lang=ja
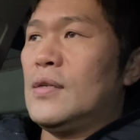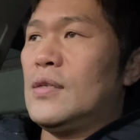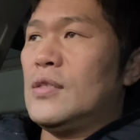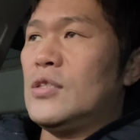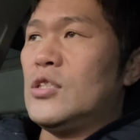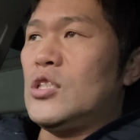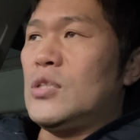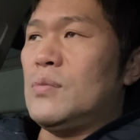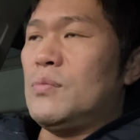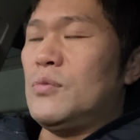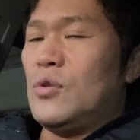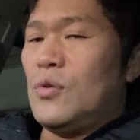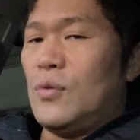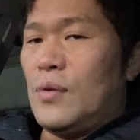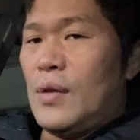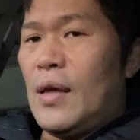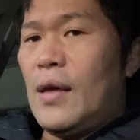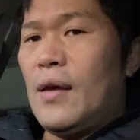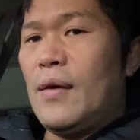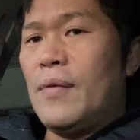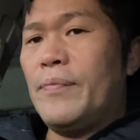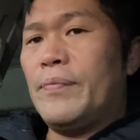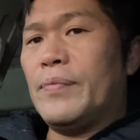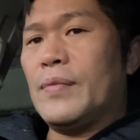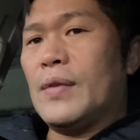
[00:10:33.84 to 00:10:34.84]
ジムのね、
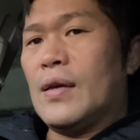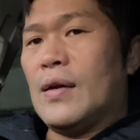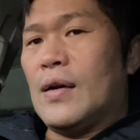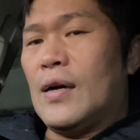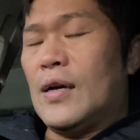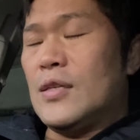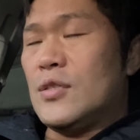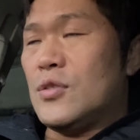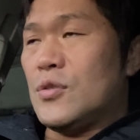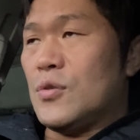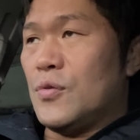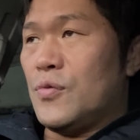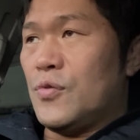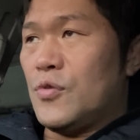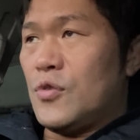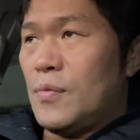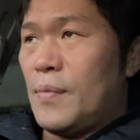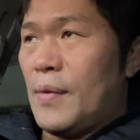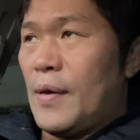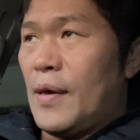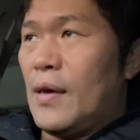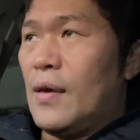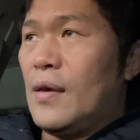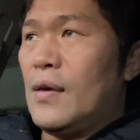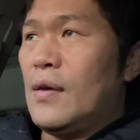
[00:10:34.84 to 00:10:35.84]
会長含
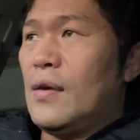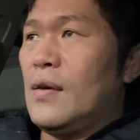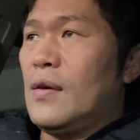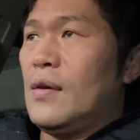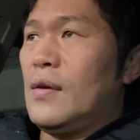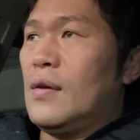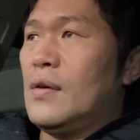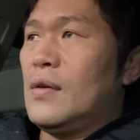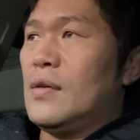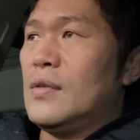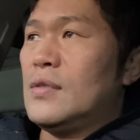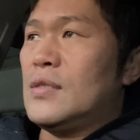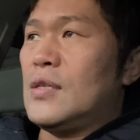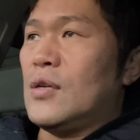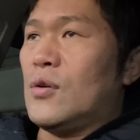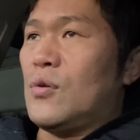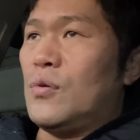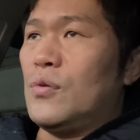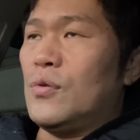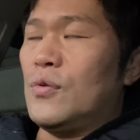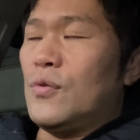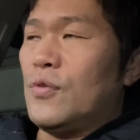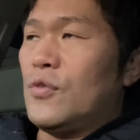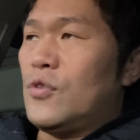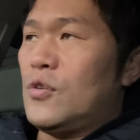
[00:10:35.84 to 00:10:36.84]
め、
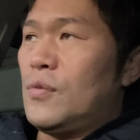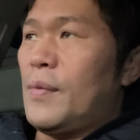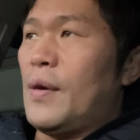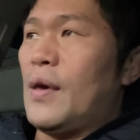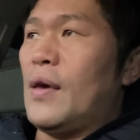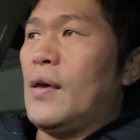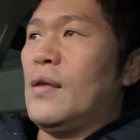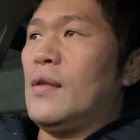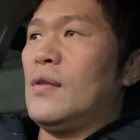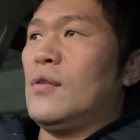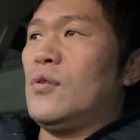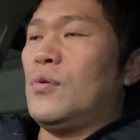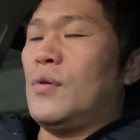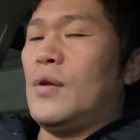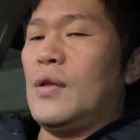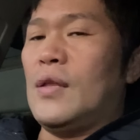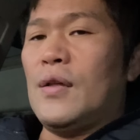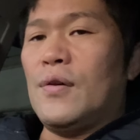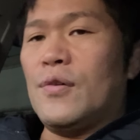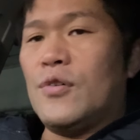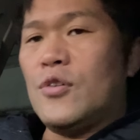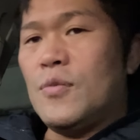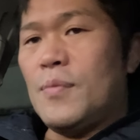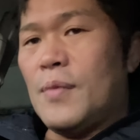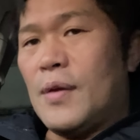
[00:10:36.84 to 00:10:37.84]
セコンド含め、トレーナー
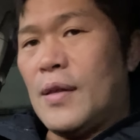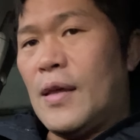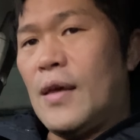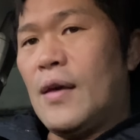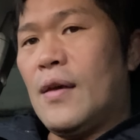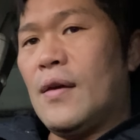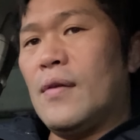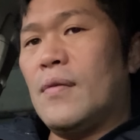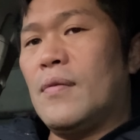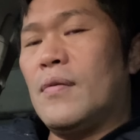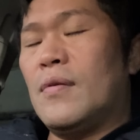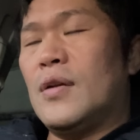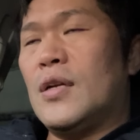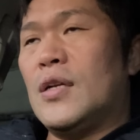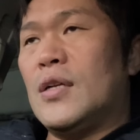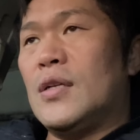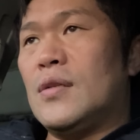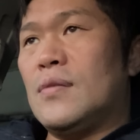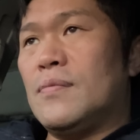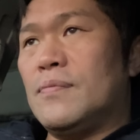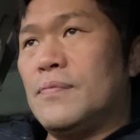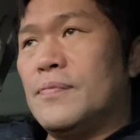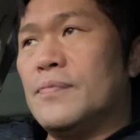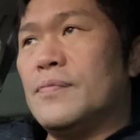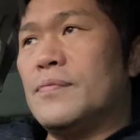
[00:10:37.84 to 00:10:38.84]
含めね、
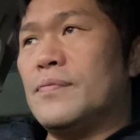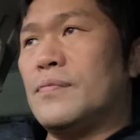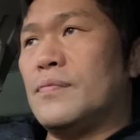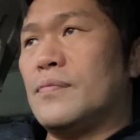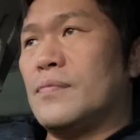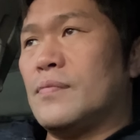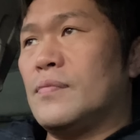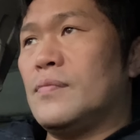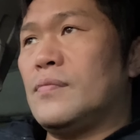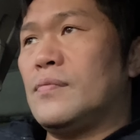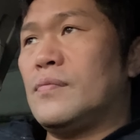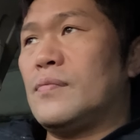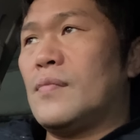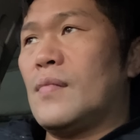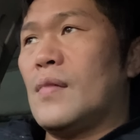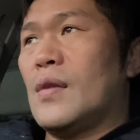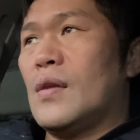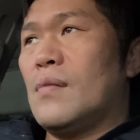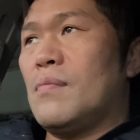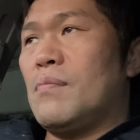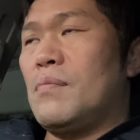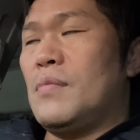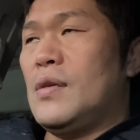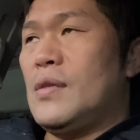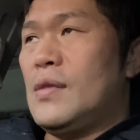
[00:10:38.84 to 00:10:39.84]
うん、
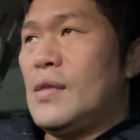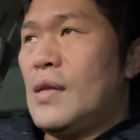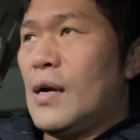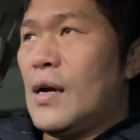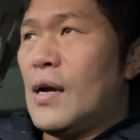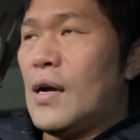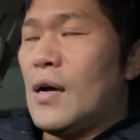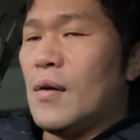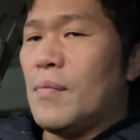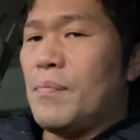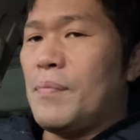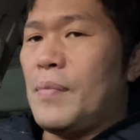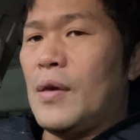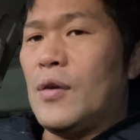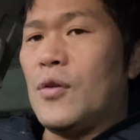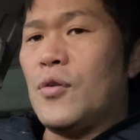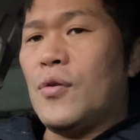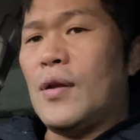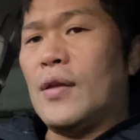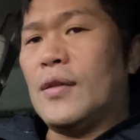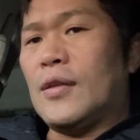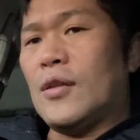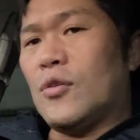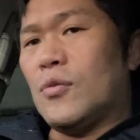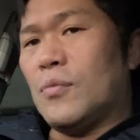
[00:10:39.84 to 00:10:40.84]
みんなが勉強に
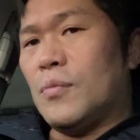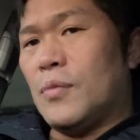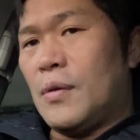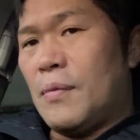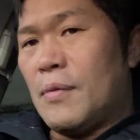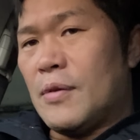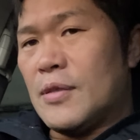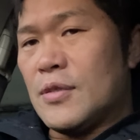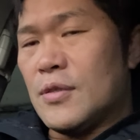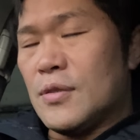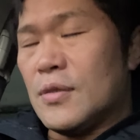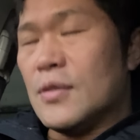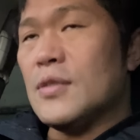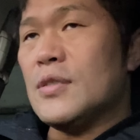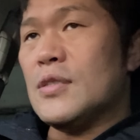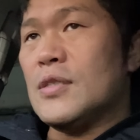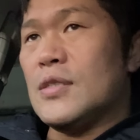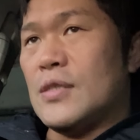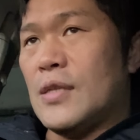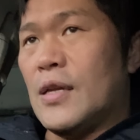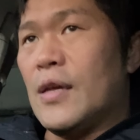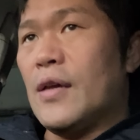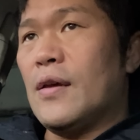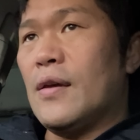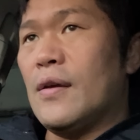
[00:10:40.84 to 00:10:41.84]
なったと思います
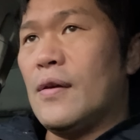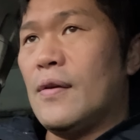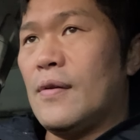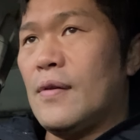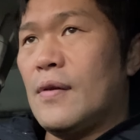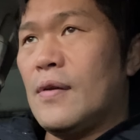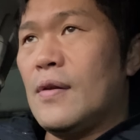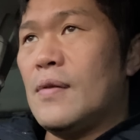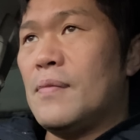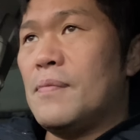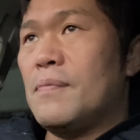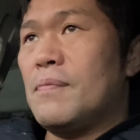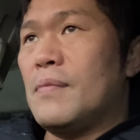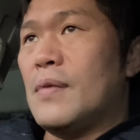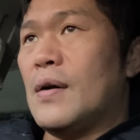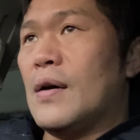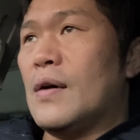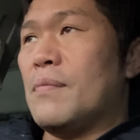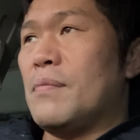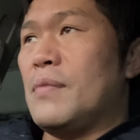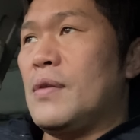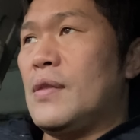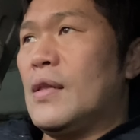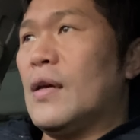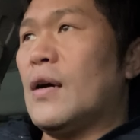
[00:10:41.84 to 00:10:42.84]
しね、まあ、
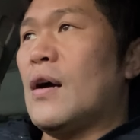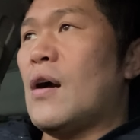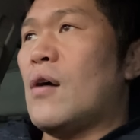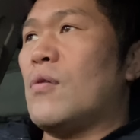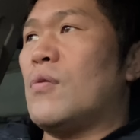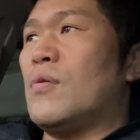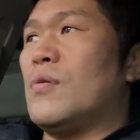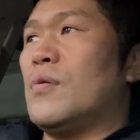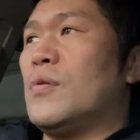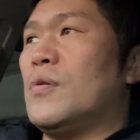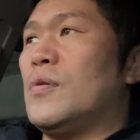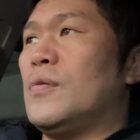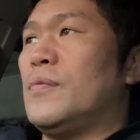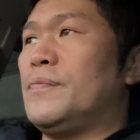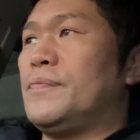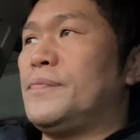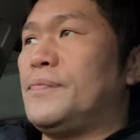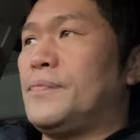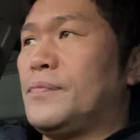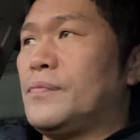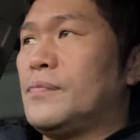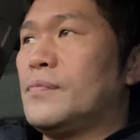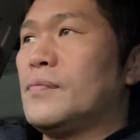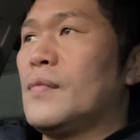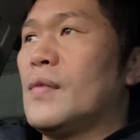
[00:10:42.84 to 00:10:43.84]
みんながこう、
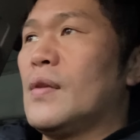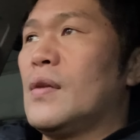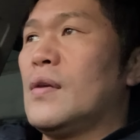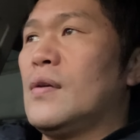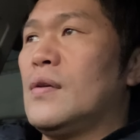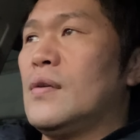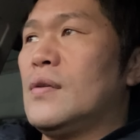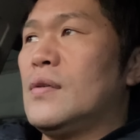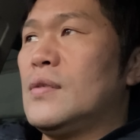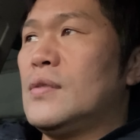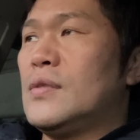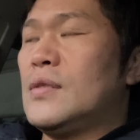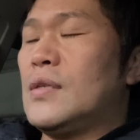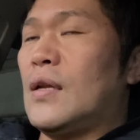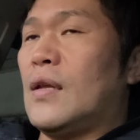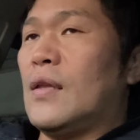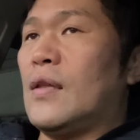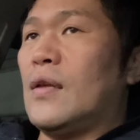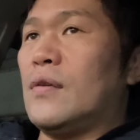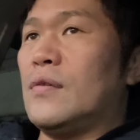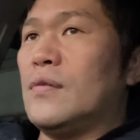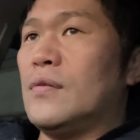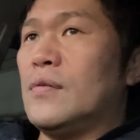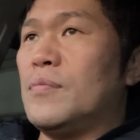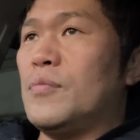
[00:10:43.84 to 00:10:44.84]
さらな
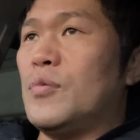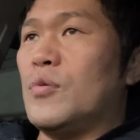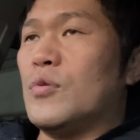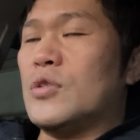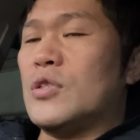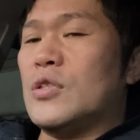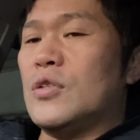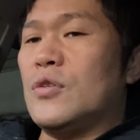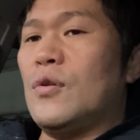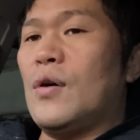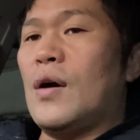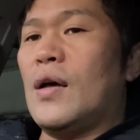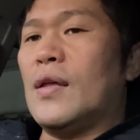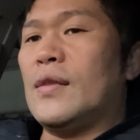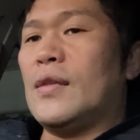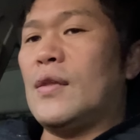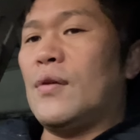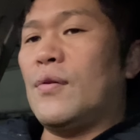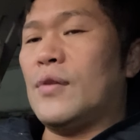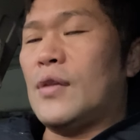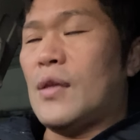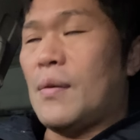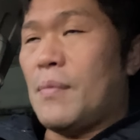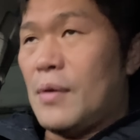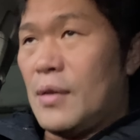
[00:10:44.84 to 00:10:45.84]
るボクシングの発展
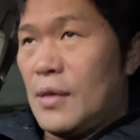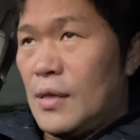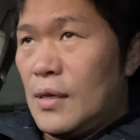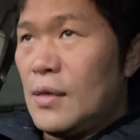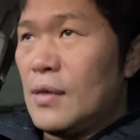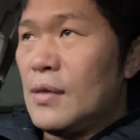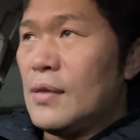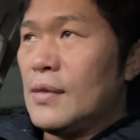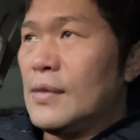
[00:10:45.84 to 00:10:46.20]
のために、